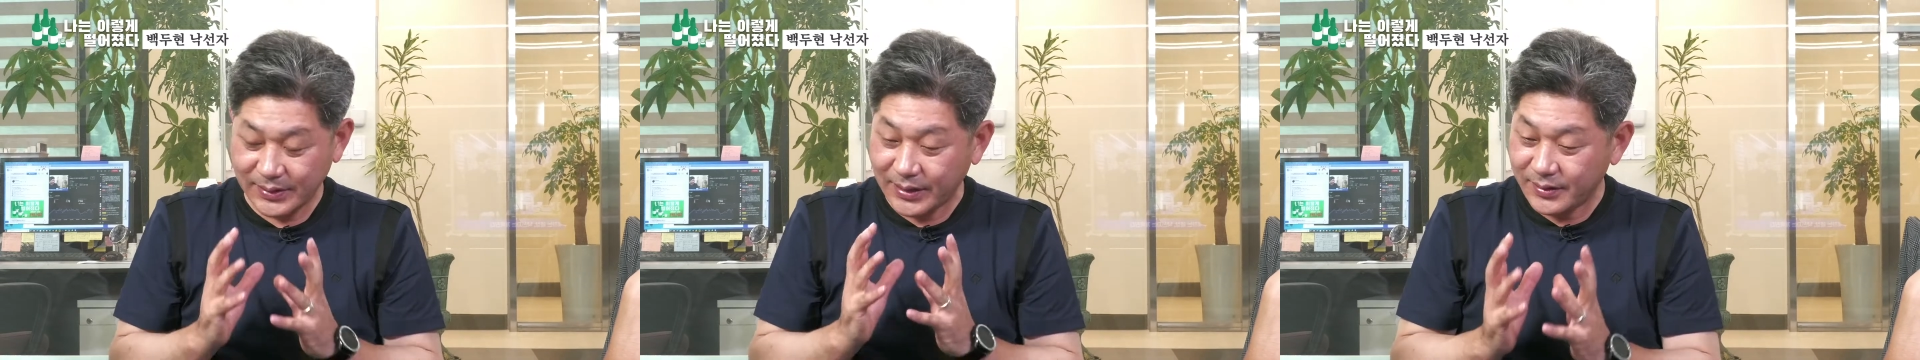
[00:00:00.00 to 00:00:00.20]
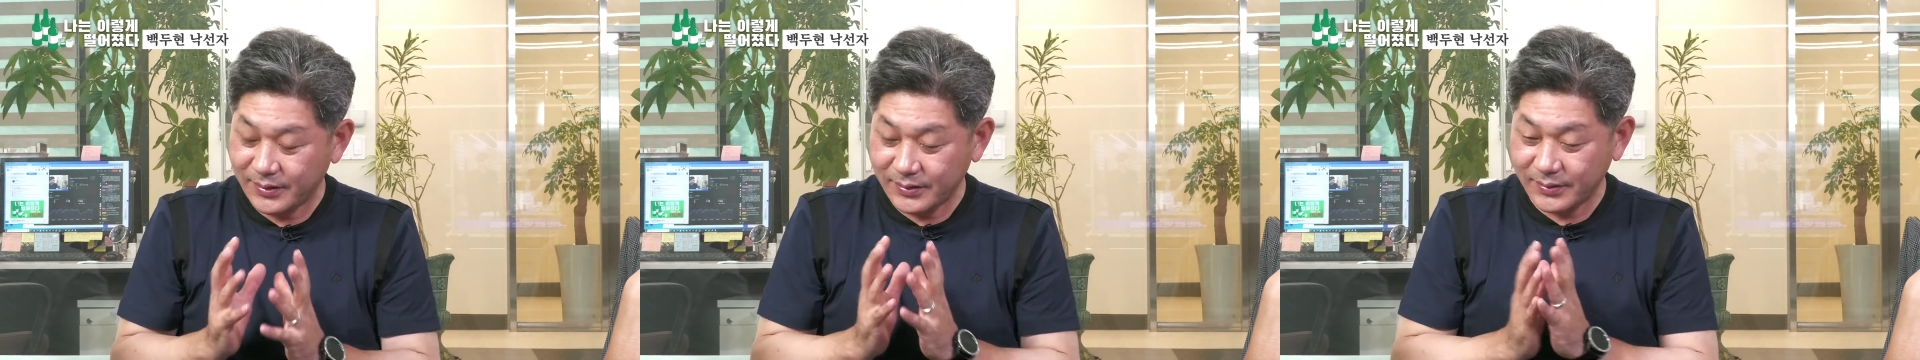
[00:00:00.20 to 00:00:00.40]

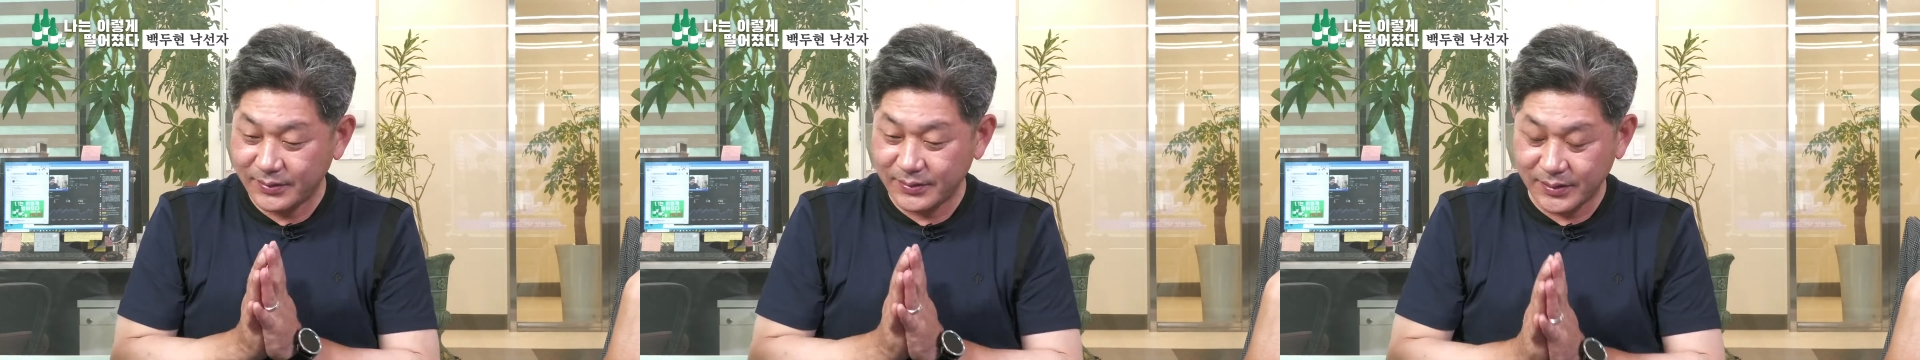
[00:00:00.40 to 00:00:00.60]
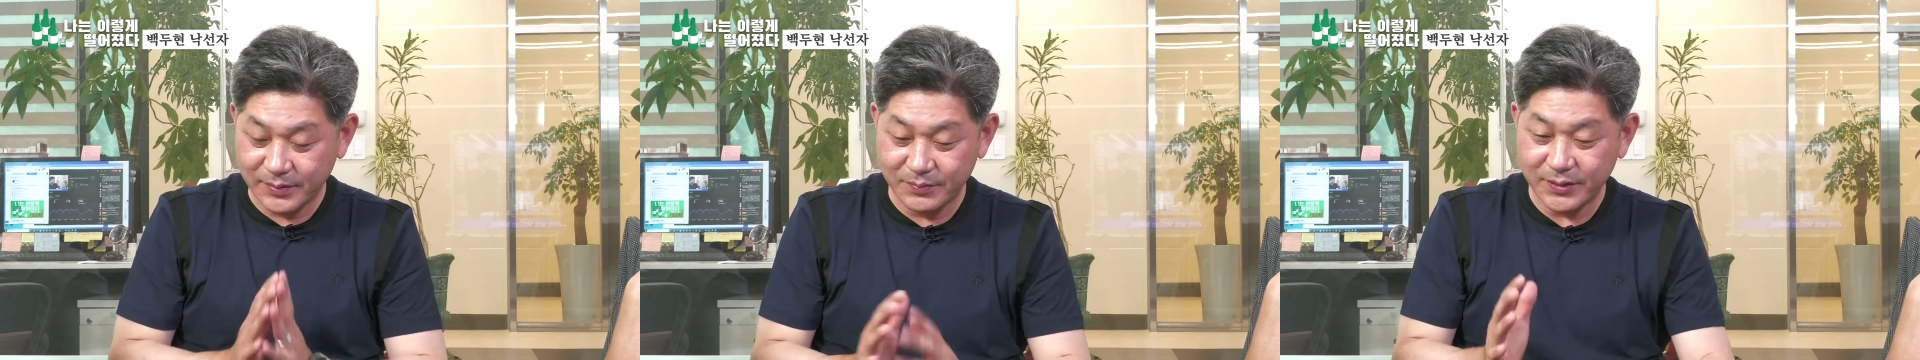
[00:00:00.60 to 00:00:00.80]
예를
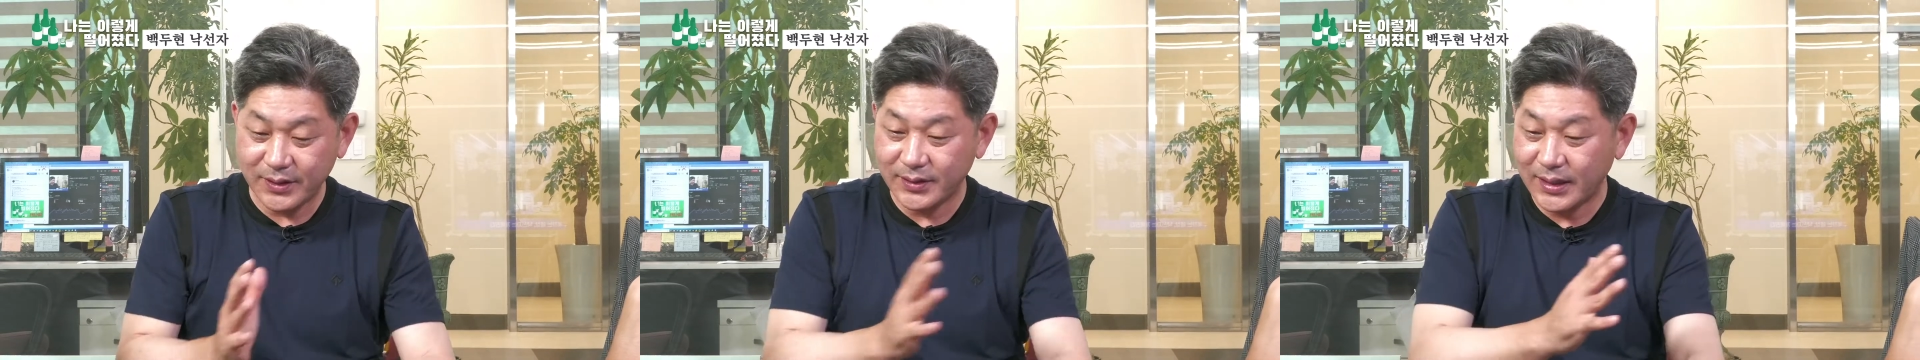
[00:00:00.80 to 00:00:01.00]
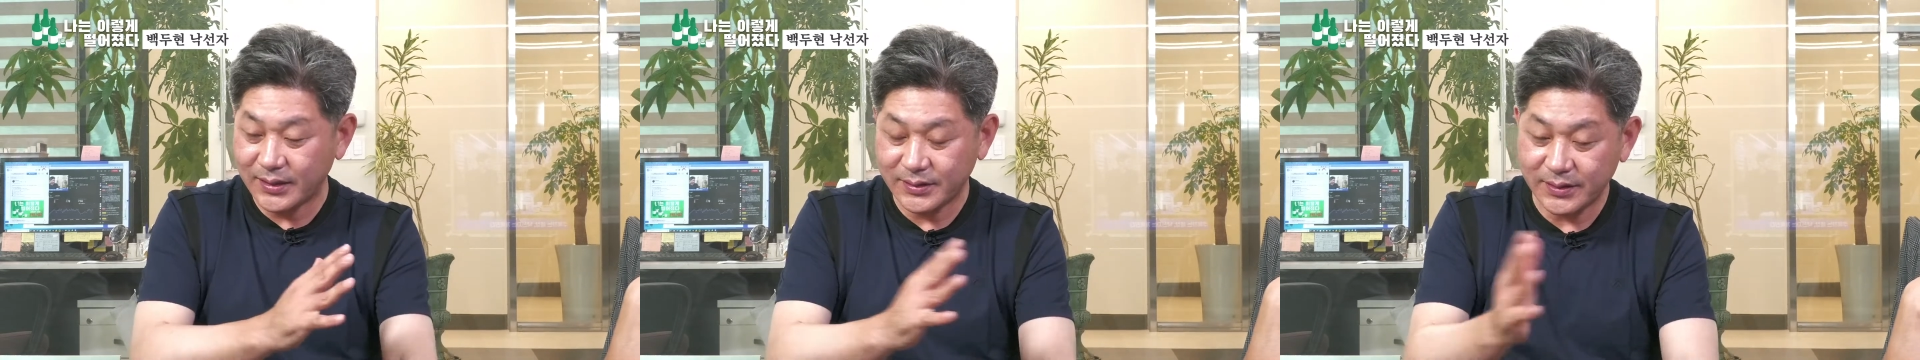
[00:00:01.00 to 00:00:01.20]
들어
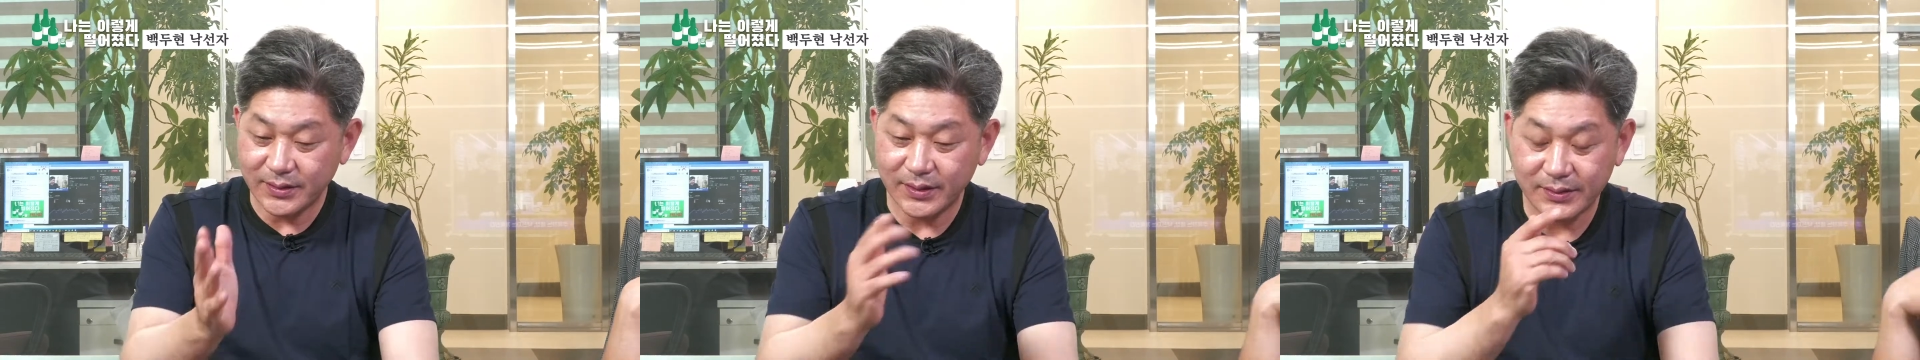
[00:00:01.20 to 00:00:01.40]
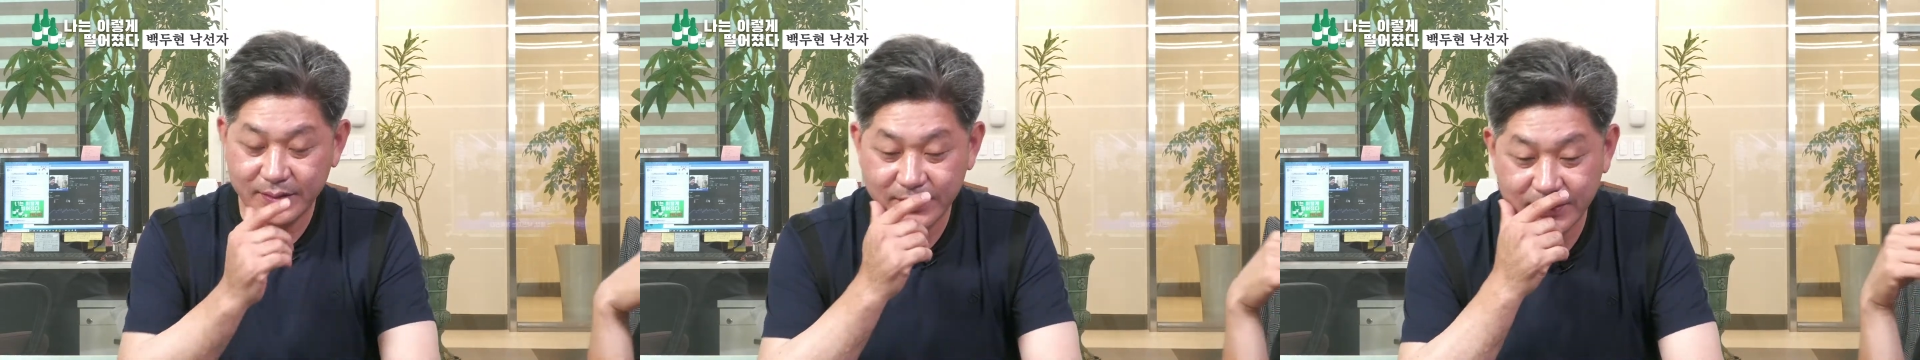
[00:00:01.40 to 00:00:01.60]
이번에
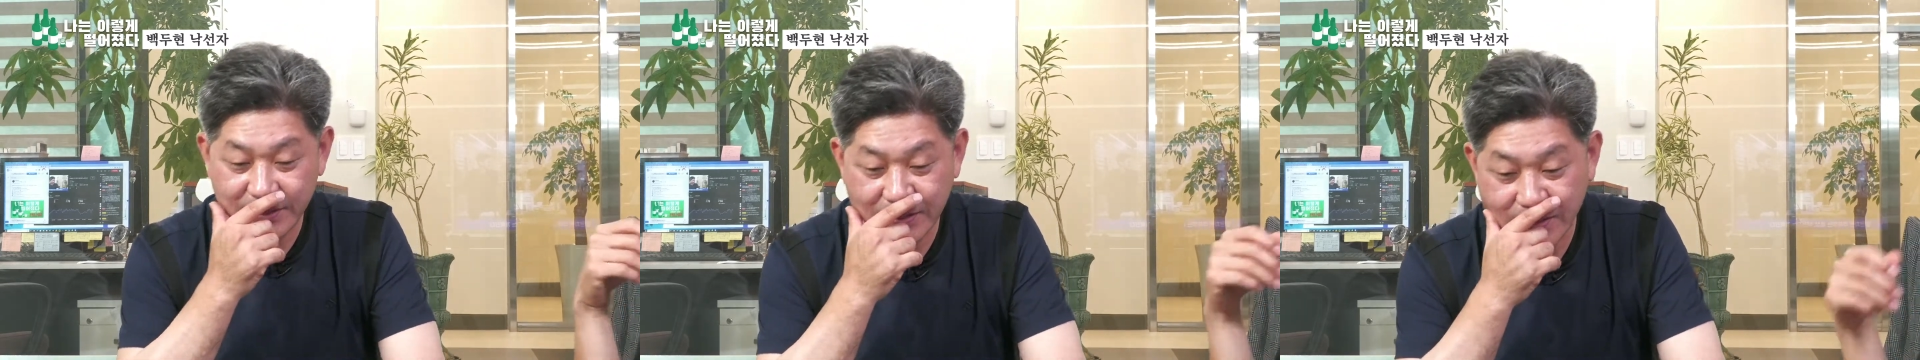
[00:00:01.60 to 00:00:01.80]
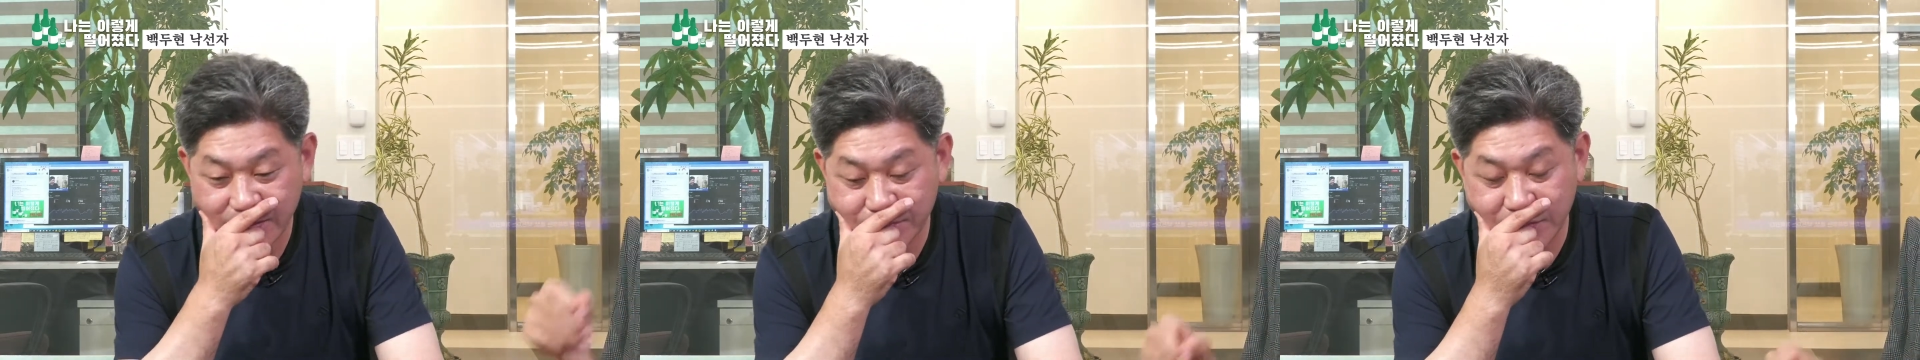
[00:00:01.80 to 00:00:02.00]
낙선했던
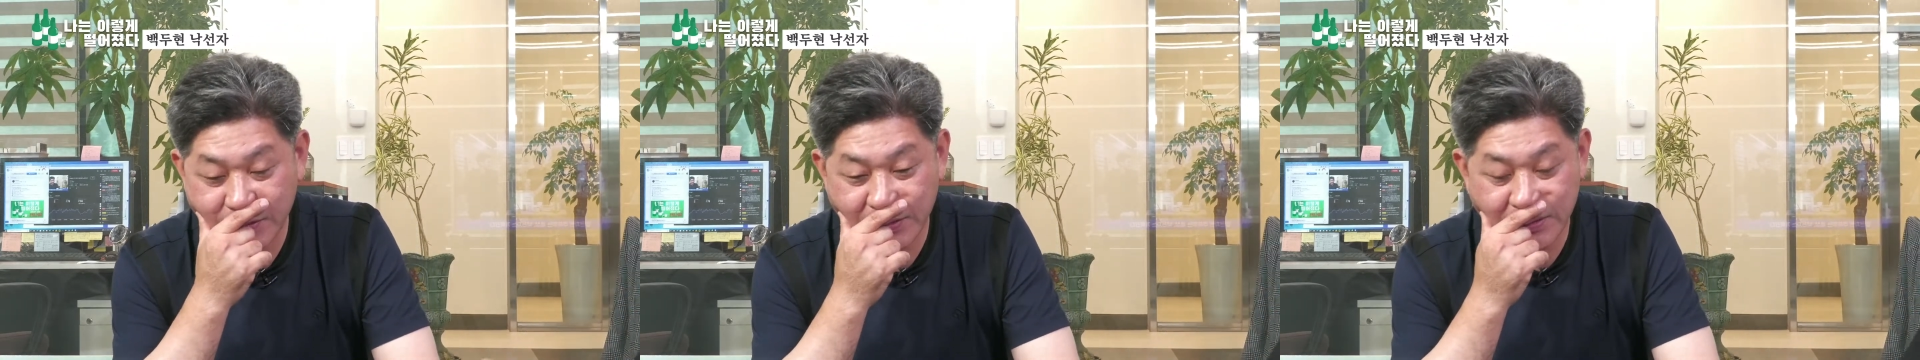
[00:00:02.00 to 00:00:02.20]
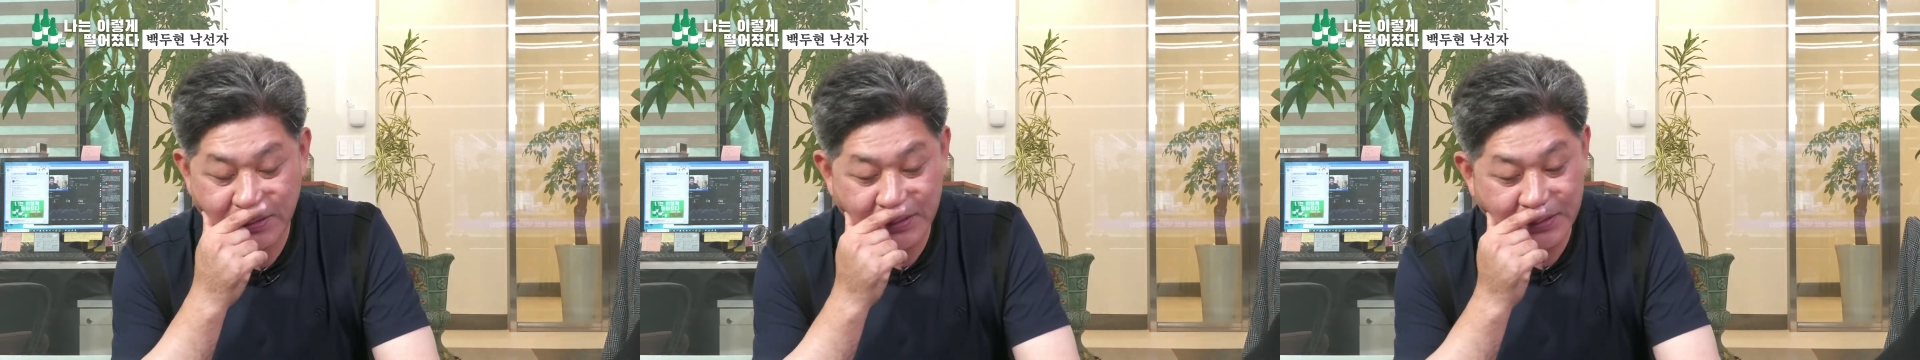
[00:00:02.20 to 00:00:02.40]

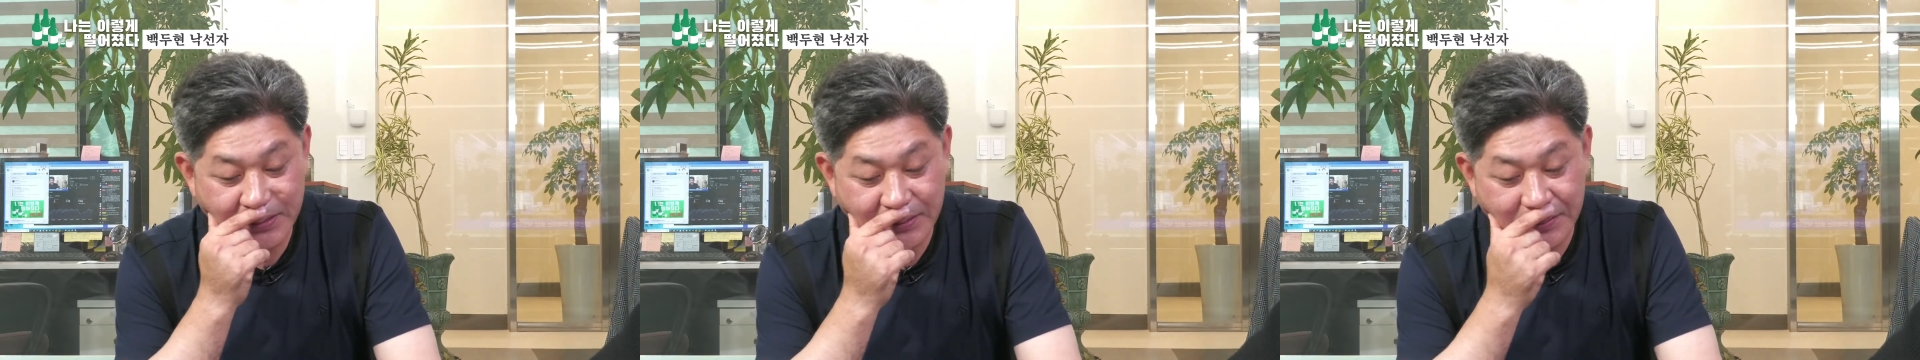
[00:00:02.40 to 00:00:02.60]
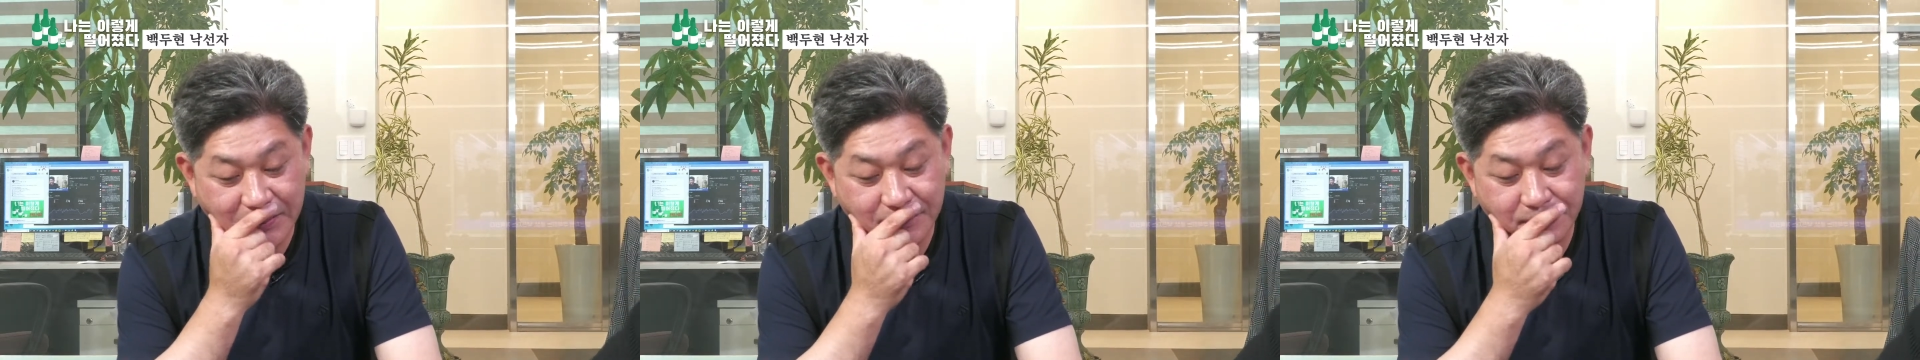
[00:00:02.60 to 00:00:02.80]
사람들이